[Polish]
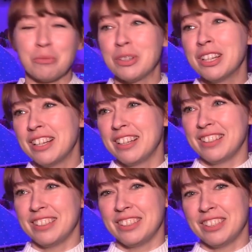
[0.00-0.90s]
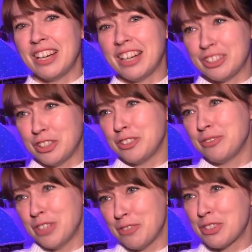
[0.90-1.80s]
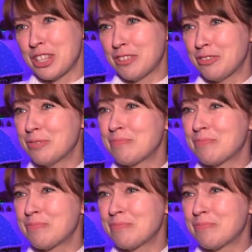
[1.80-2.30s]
e, charakter tej wystawy.